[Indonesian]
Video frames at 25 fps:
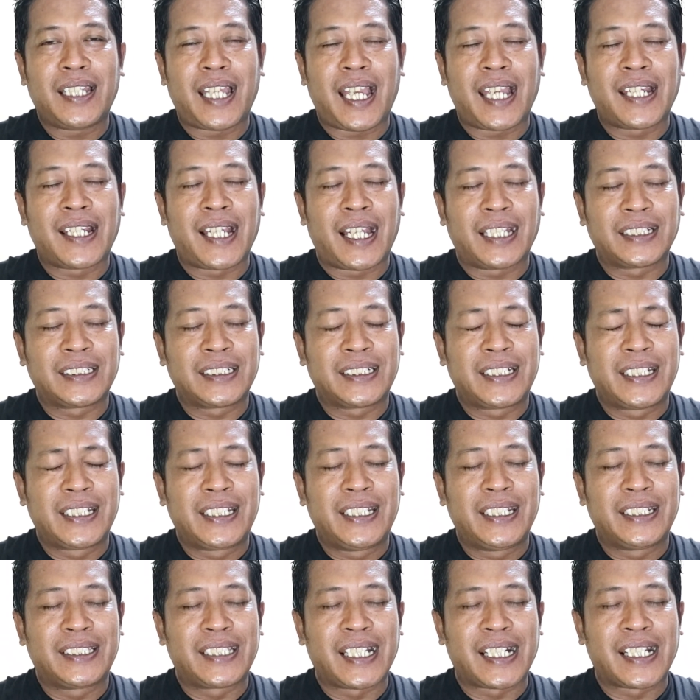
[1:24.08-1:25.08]
agak
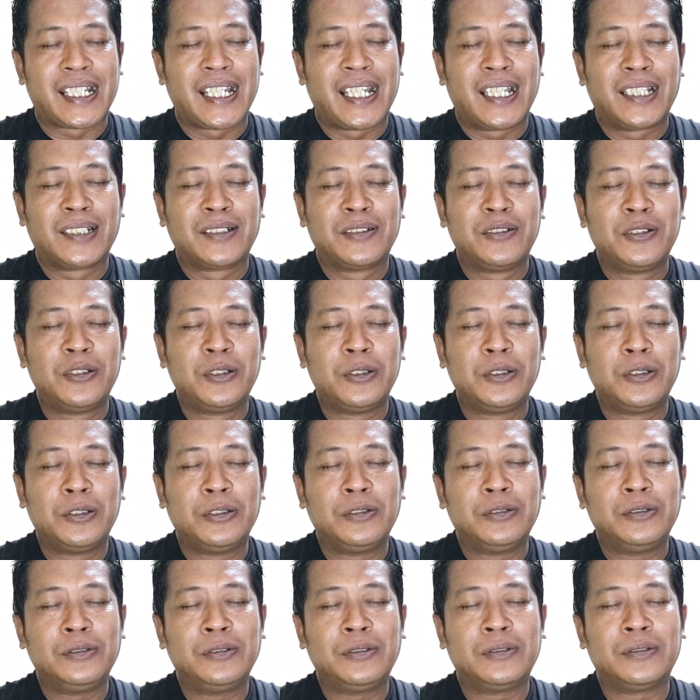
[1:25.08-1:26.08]
sedikit
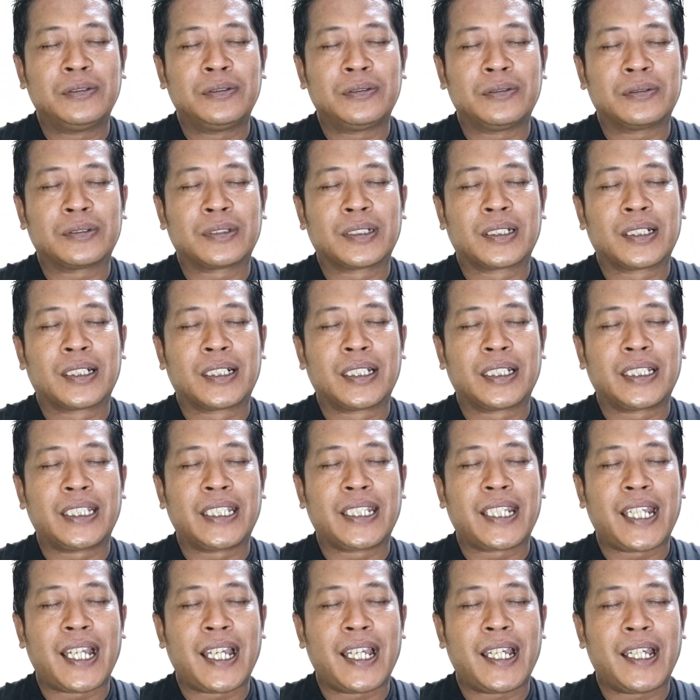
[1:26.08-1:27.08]
terganggu
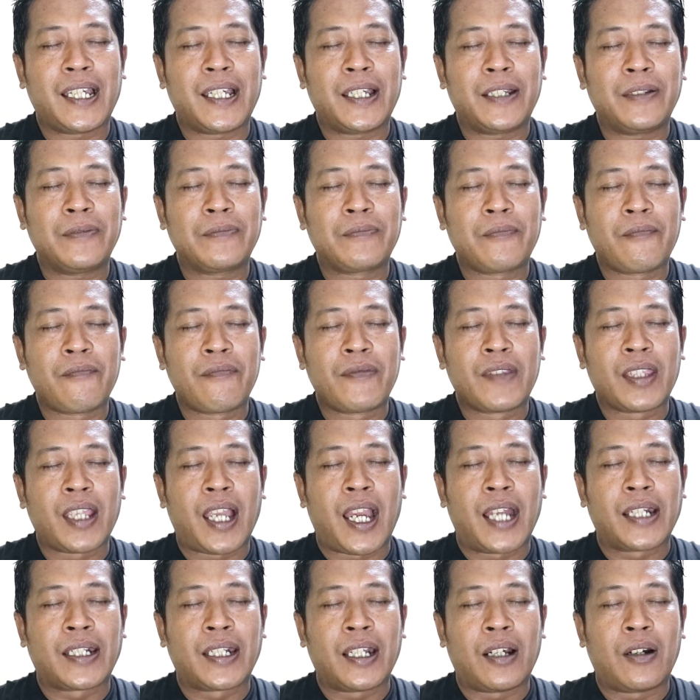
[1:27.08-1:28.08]
ketika
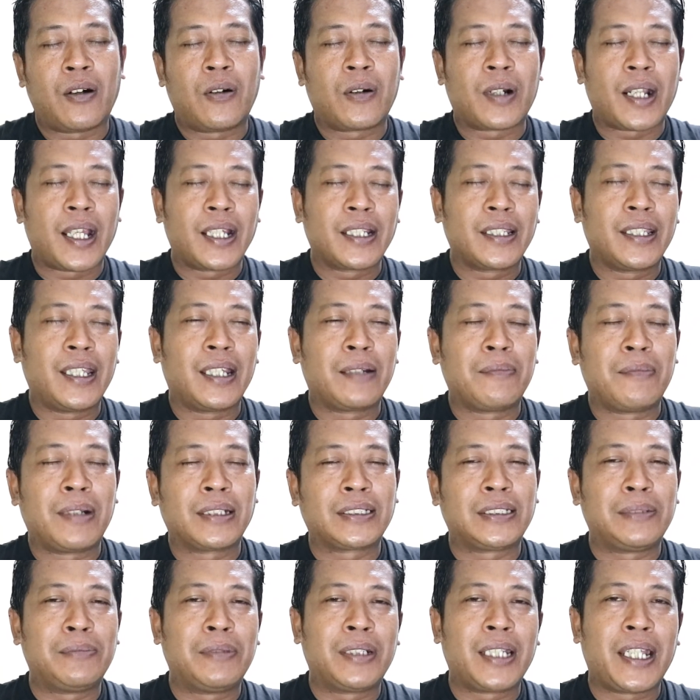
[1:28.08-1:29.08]
ada orang yang
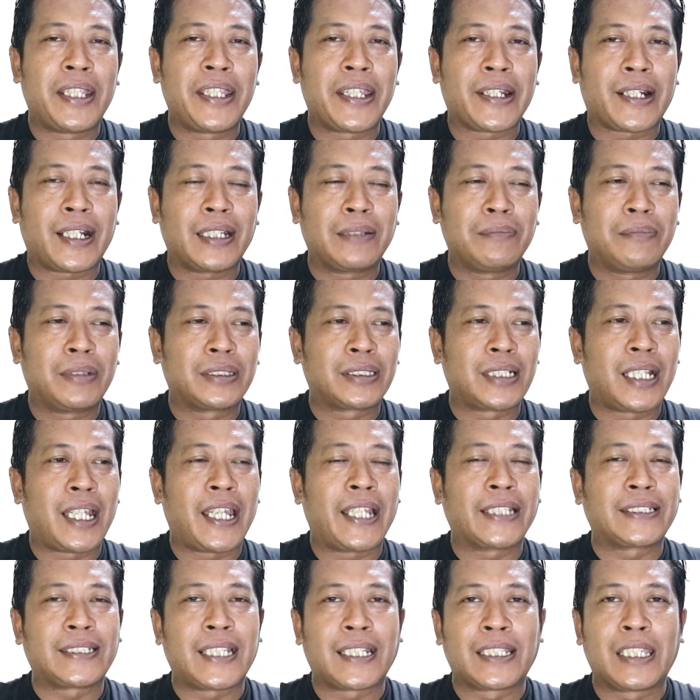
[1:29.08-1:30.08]
masih menanyakan
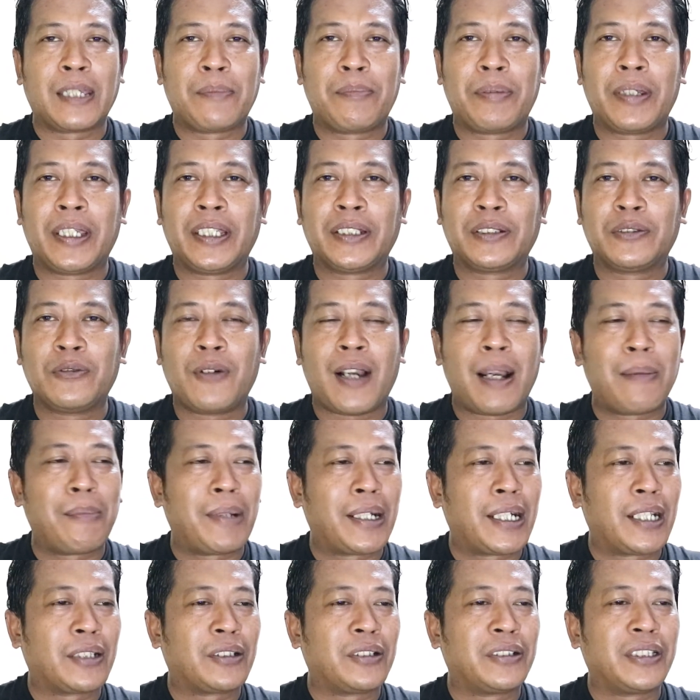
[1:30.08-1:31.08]
masalah SHGB itu
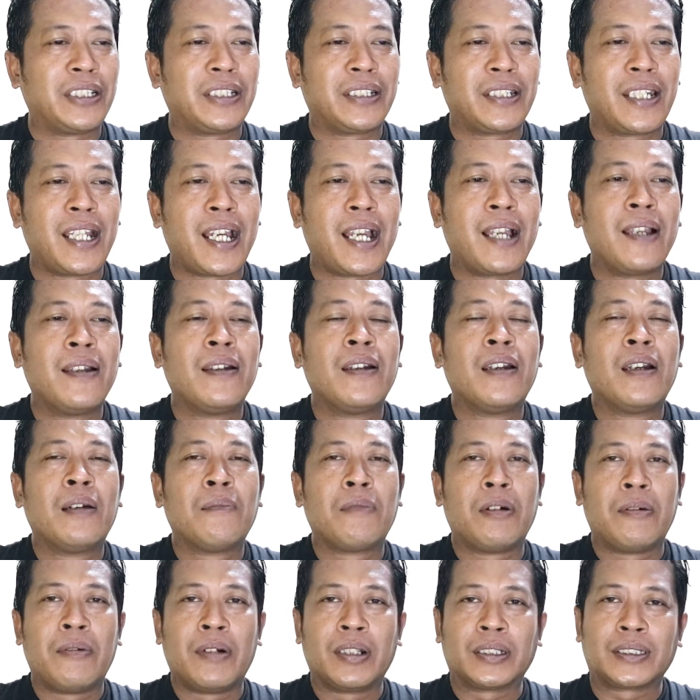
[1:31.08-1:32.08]
aman atau tidak
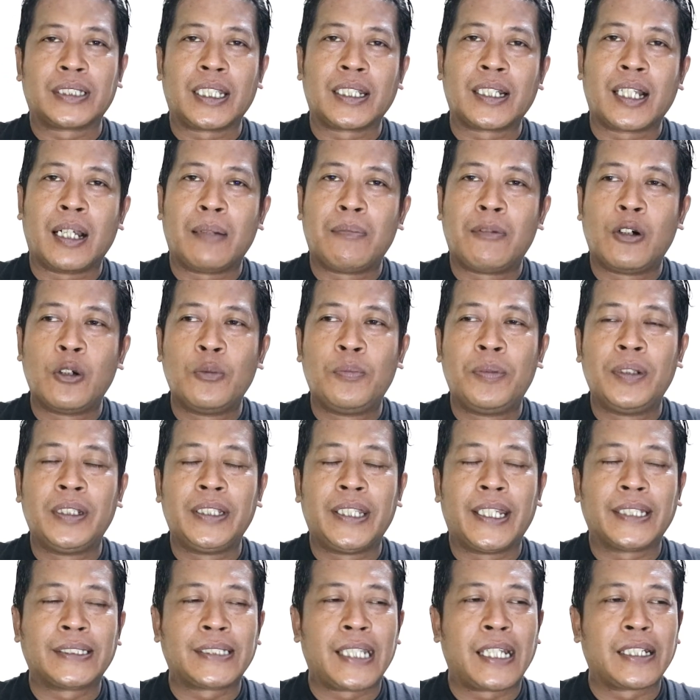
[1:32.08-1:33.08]
bahwa saya nggak mau
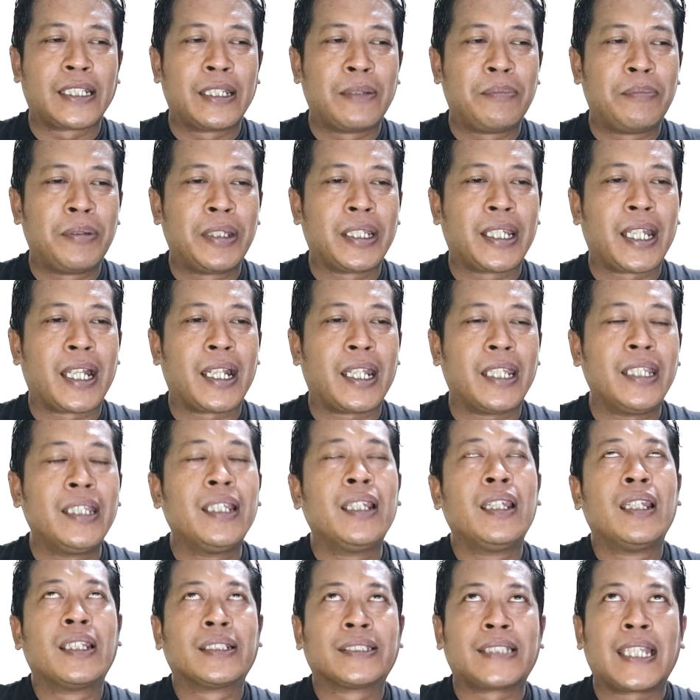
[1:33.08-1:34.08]
beli SHGB eh
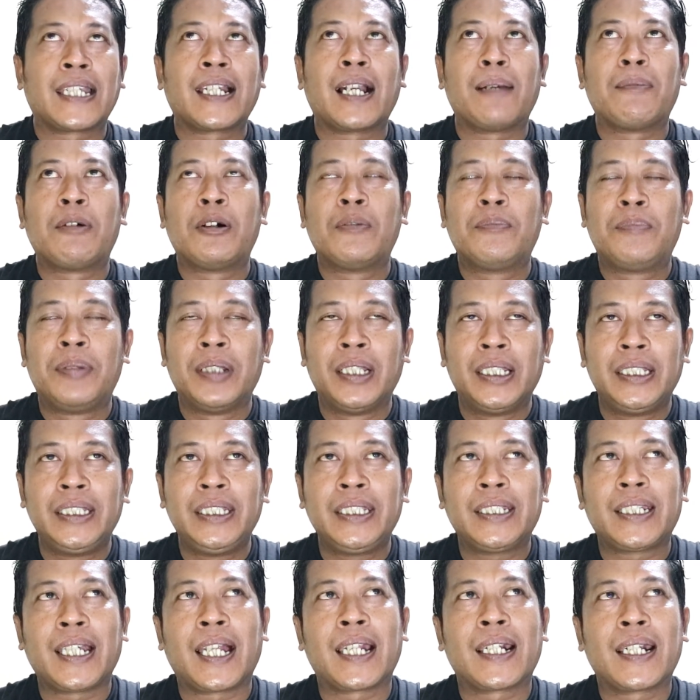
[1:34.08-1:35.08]
saya nggak mau
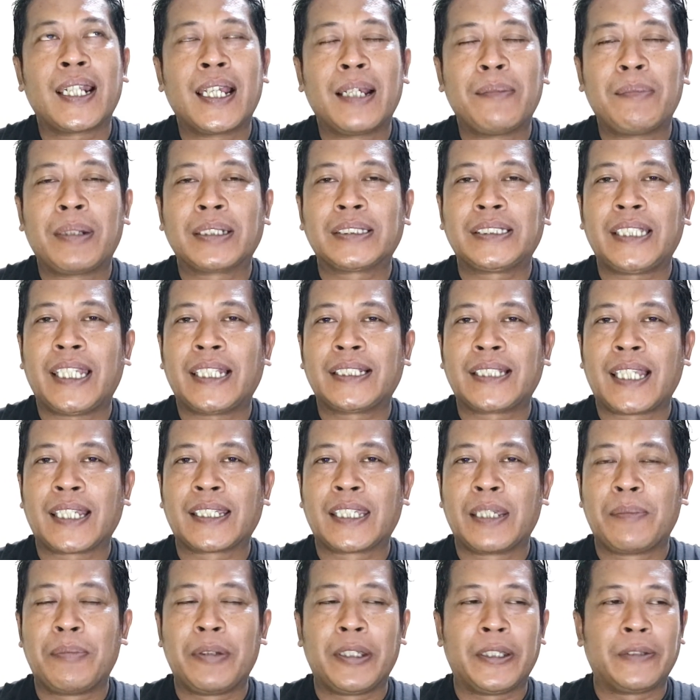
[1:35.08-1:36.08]
beli karena masih
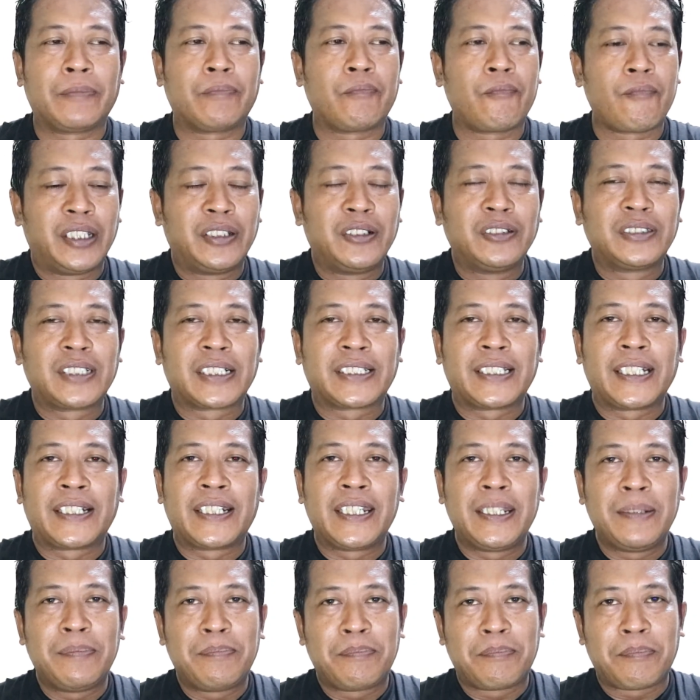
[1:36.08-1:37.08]
SHGB itu
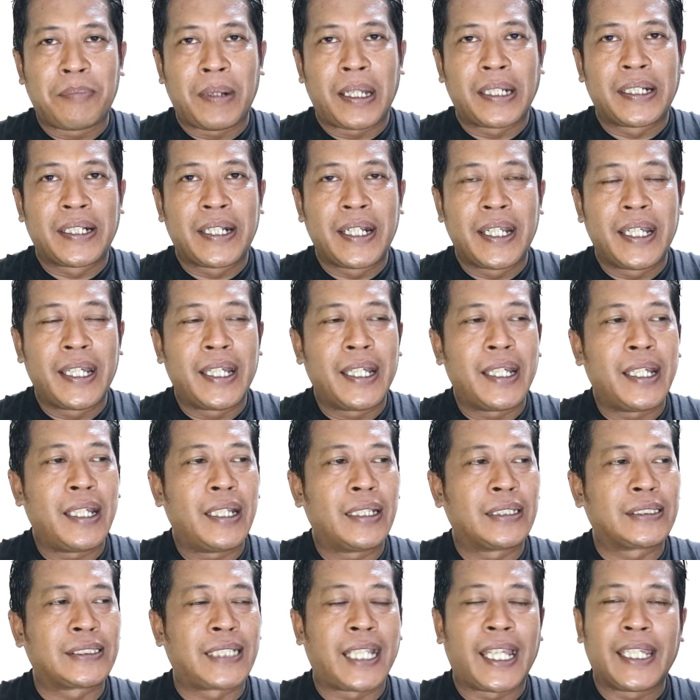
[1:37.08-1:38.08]
terjadi pada
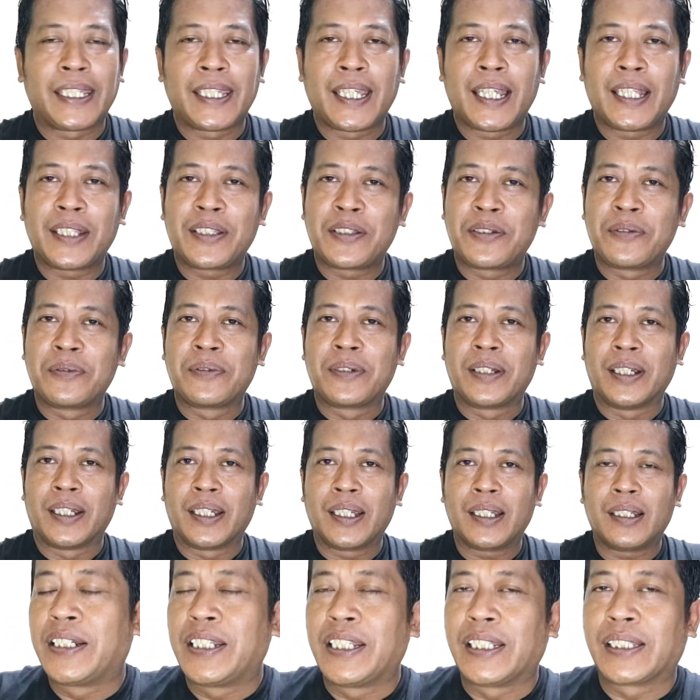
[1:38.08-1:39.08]
saya
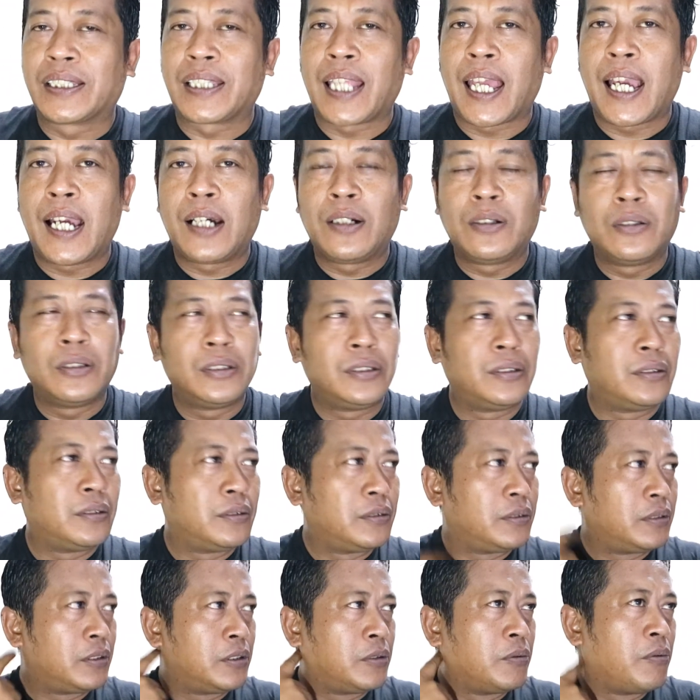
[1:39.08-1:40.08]
juga di
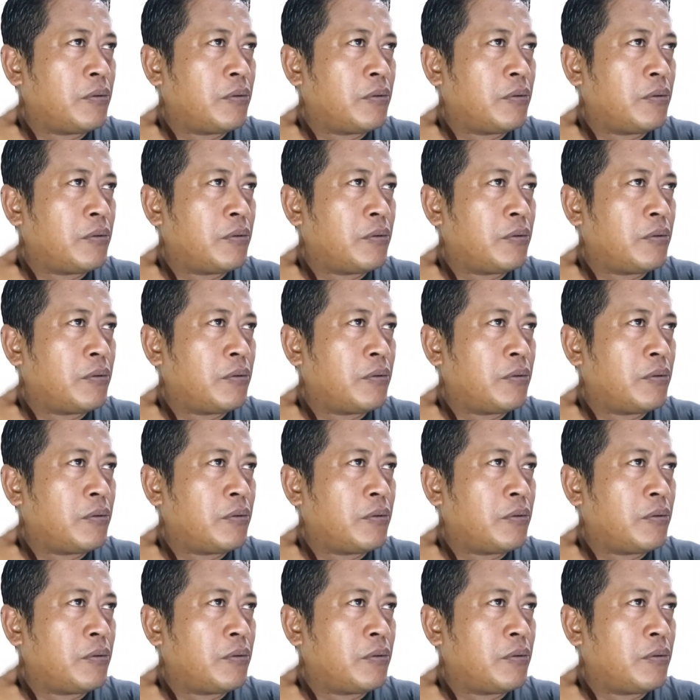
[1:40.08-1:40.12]
tahun